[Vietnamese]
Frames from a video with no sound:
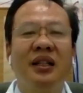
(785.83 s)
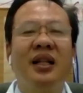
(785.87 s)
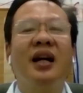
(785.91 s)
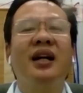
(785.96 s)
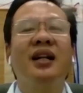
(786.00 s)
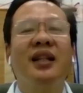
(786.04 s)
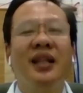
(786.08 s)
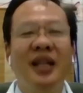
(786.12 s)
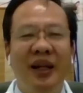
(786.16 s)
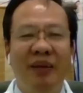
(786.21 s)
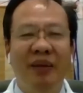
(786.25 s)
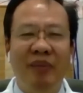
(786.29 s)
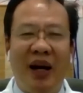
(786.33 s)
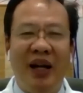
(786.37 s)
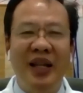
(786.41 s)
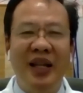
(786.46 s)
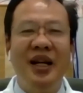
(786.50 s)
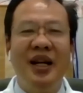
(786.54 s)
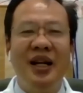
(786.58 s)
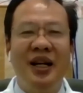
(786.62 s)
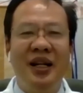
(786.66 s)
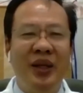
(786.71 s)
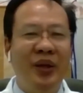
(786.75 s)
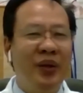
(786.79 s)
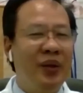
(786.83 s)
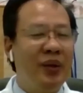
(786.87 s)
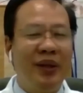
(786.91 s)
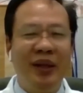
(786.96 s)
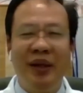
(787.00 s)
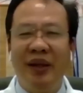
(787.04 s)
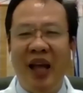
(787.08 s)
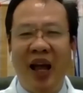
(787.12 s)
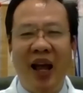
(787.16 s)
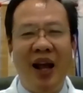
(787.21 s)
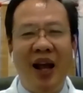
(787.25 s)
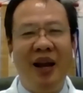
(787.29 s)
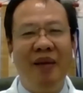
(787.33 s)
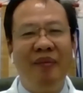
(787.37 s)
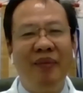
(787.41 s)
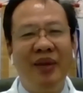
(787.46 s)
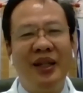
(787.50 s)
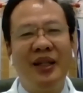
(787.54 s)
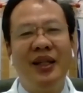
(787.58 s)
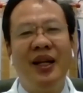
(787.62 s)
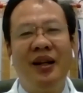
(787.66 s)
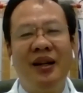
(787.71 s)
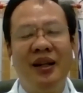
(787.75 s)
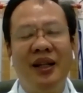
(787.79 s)
tăng tiết bã nhờn dễ lắm
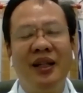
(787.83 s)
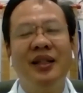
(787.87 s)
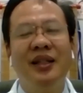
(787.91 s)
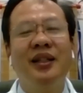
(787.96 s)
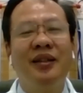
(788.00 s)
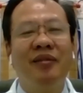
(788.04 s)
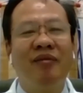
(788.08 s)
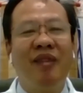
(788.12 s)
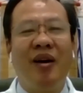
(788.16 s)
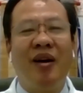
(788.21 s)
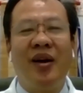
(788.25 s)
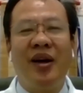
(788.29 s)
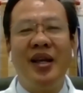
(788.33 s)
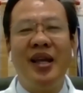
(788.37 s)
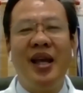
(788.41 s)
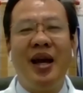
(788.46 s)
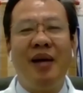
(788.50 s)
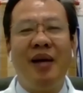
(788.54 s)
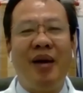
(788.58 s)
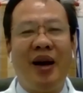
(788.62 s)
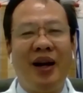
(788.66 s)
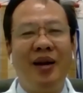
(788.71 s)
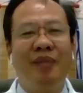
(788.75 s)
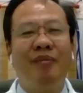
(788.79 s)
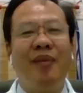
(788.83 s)
mình nhìn thường vào cái da mặt